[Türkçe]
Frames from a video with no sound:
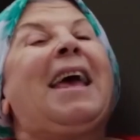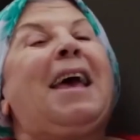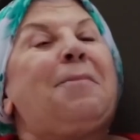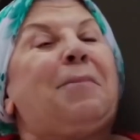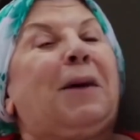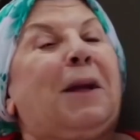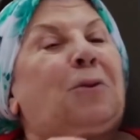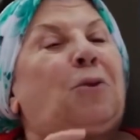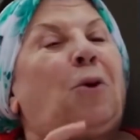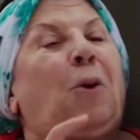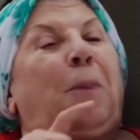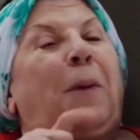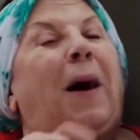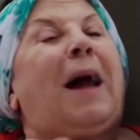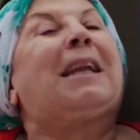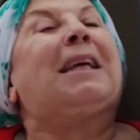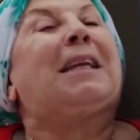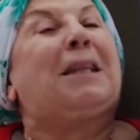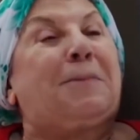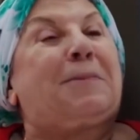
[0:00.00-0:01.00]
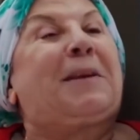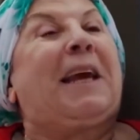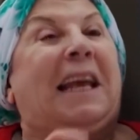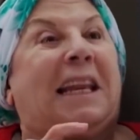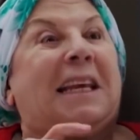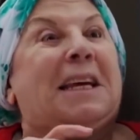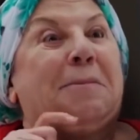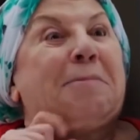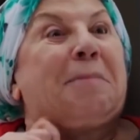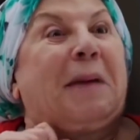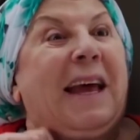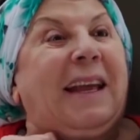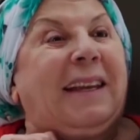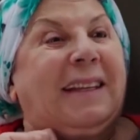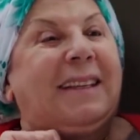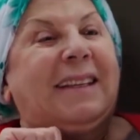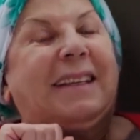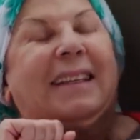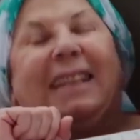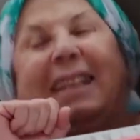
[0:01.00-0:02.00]
Hemen toparlanıp geleyim ben.
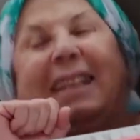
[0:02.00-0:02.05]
